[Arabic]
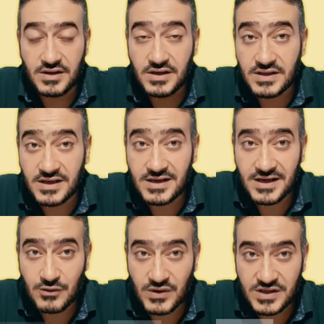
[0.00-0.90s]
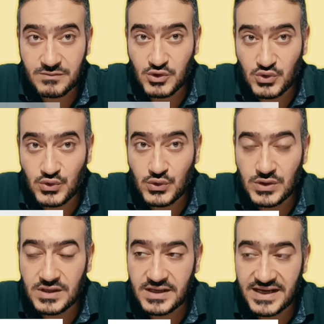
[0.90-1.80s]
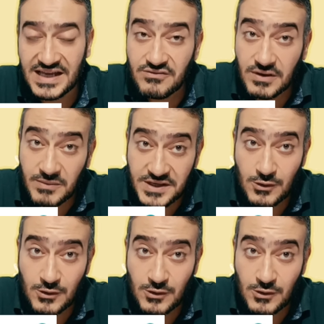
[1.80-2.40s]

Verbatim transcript: إحدى الأخوات بتقول خايفة من